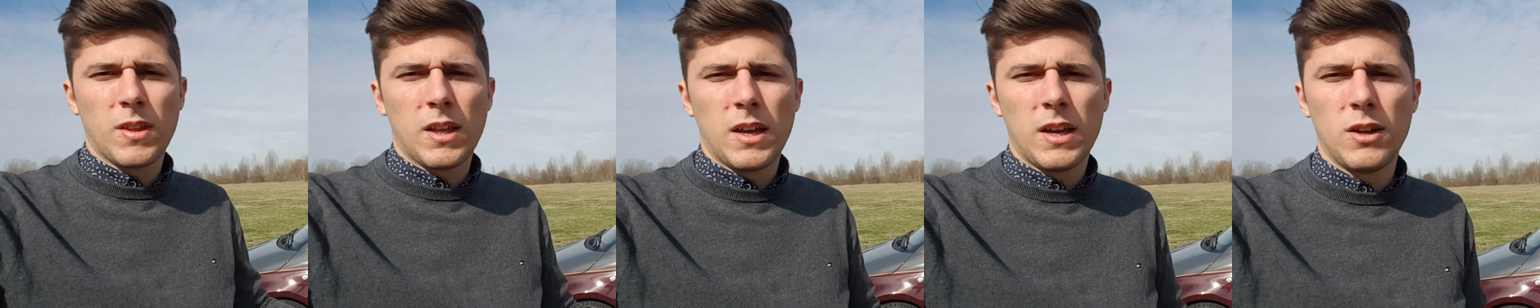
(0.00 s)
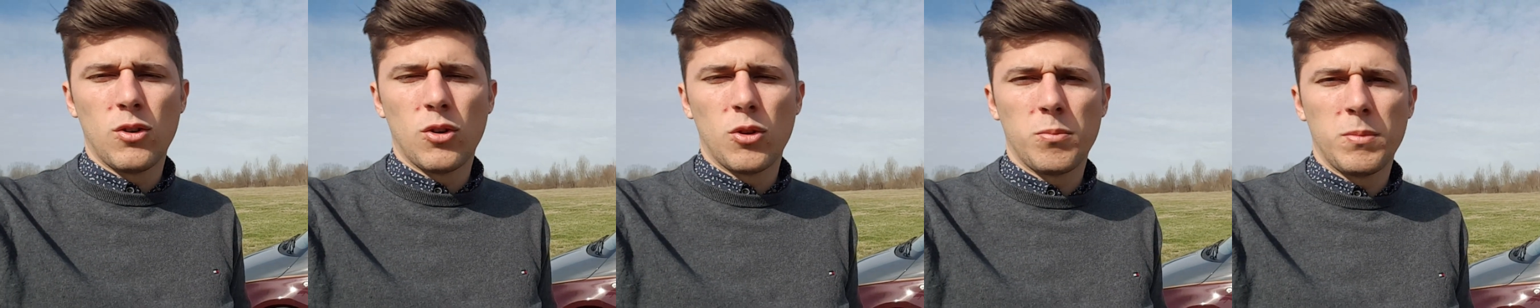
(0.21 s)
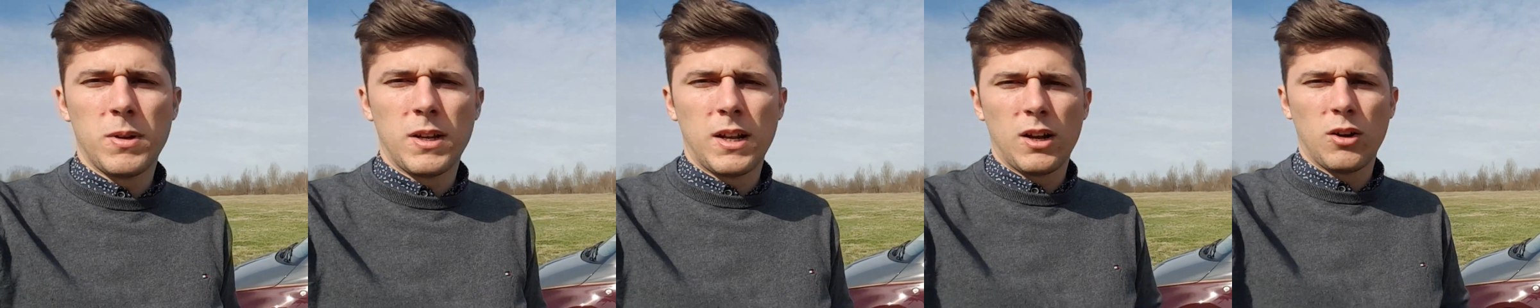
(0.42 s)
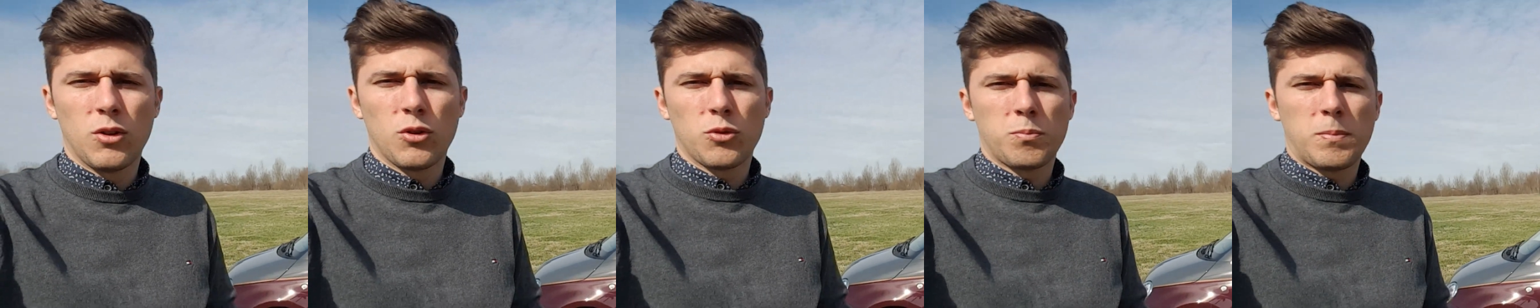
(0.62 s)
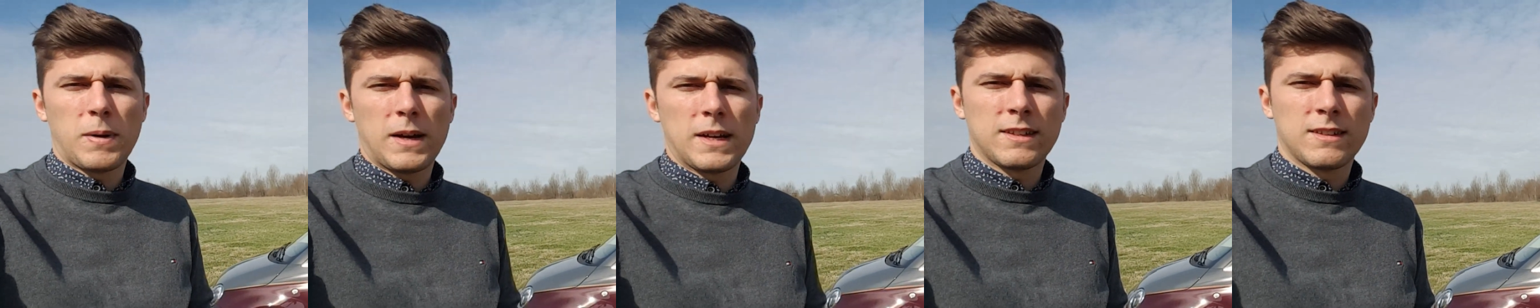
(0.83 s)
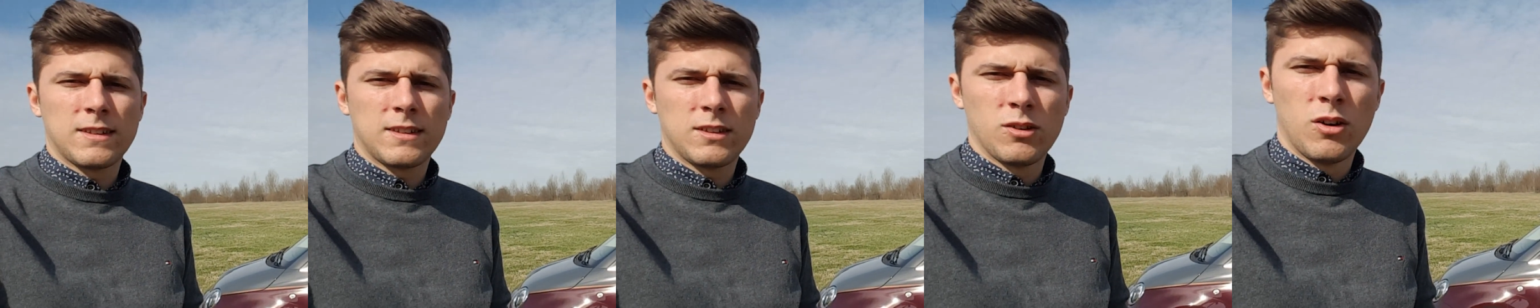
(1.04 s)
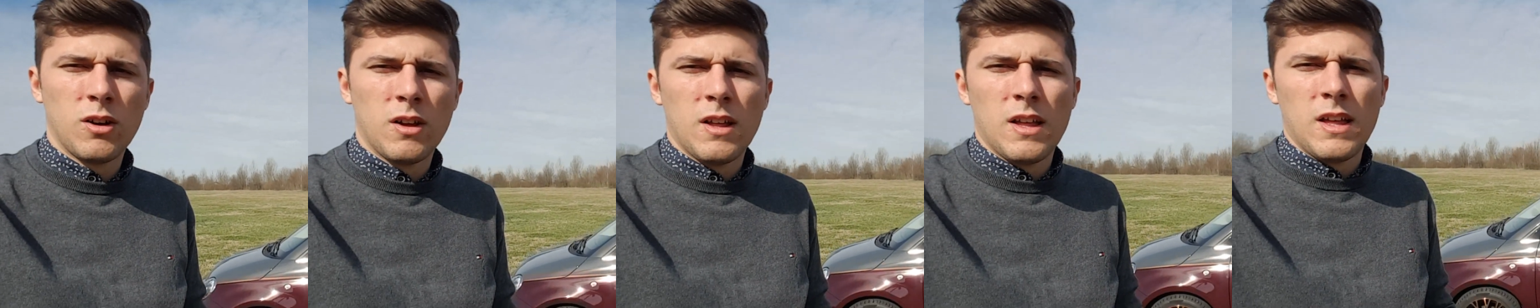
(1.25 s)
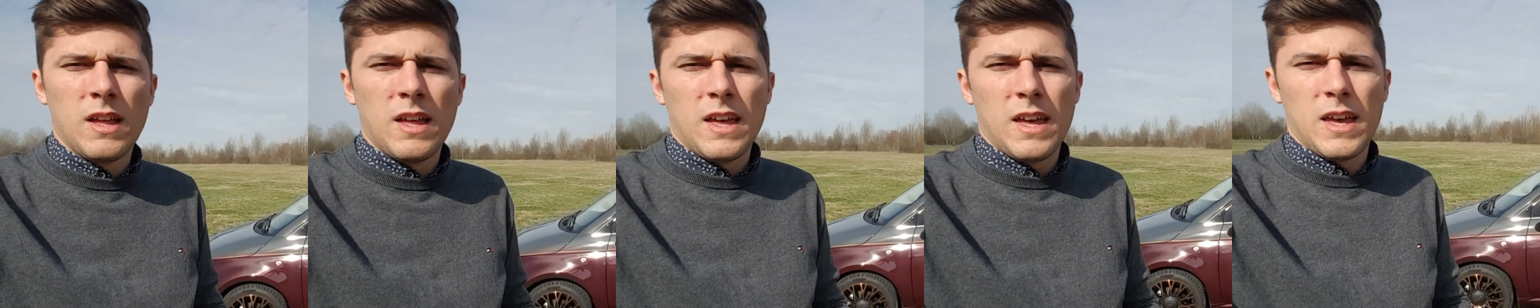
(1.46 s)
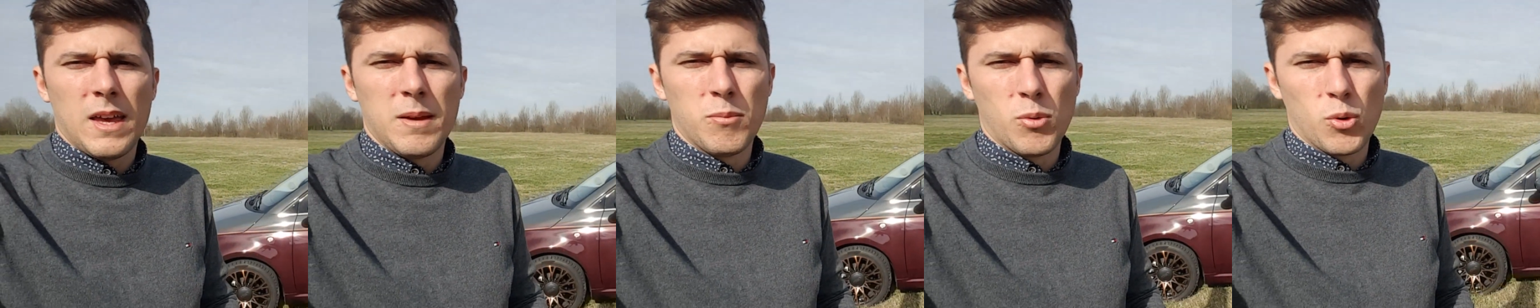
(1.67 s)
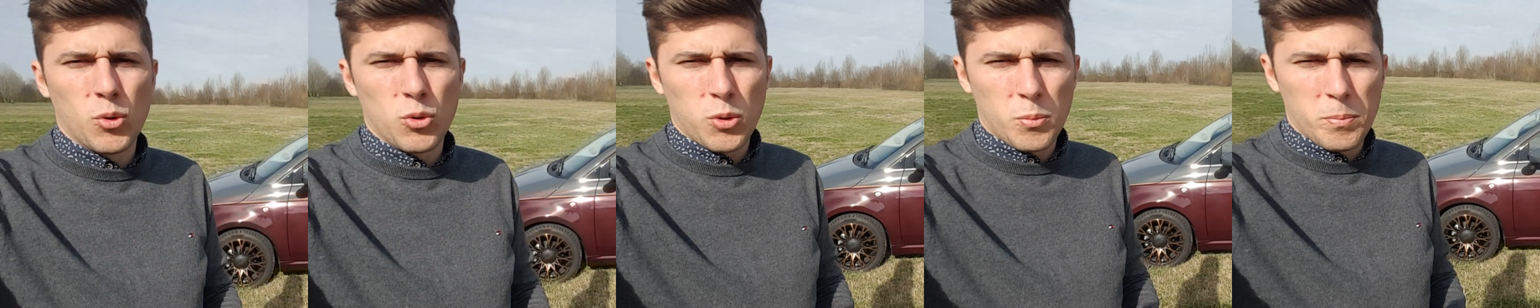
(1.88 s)
enormi nello spazio e
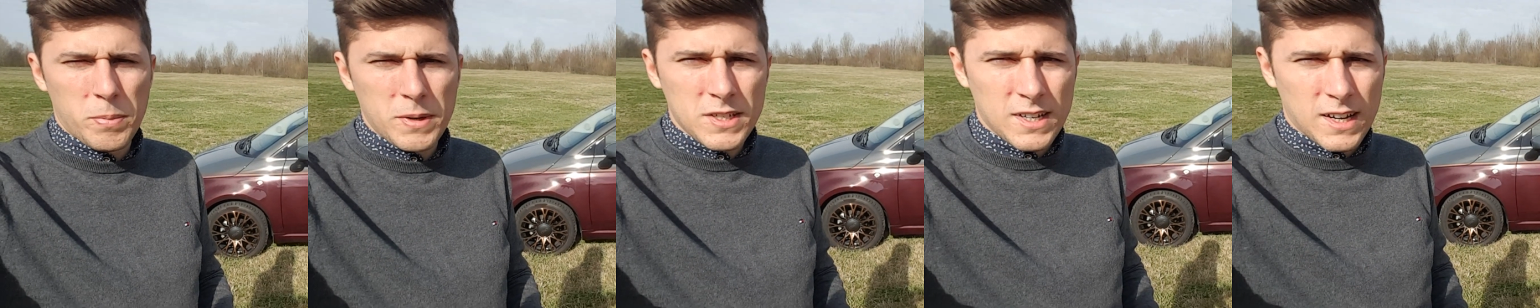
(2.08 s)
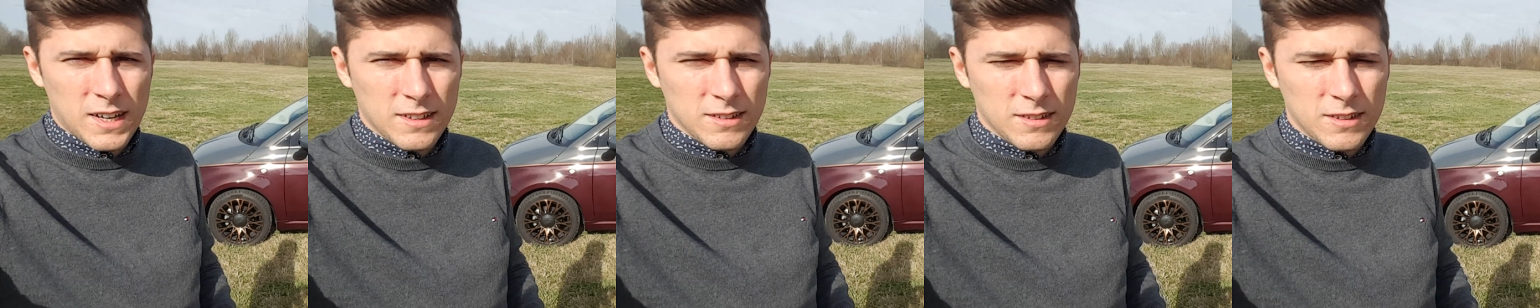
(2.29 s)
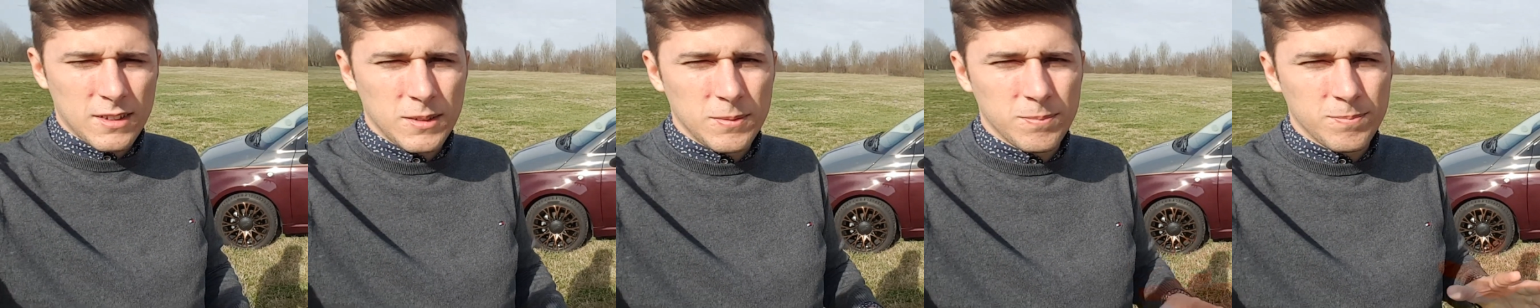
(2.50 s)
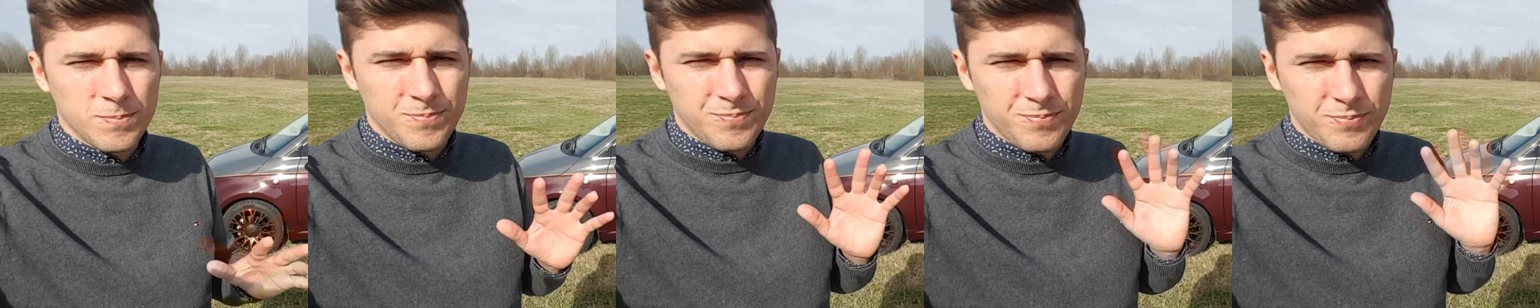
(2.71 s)
molto pesanti,